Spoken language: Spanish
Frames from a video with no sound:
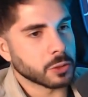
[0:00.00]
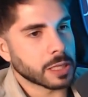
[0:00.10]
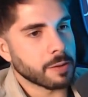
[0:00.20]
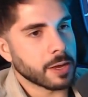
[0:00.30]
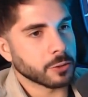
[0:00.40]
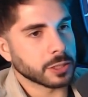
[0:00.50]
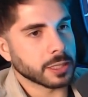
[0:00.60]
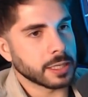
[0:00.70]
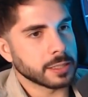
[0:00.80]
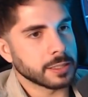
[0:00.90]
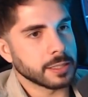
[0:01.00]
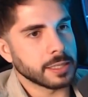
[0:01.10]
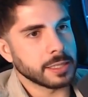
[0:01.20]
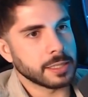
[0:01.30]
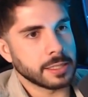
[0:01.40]
estaba José Screech
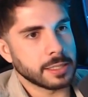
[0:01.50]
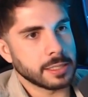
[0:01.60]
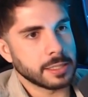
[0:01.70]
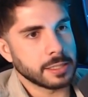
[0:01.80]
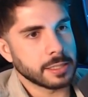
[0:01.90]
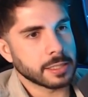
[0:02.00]
y de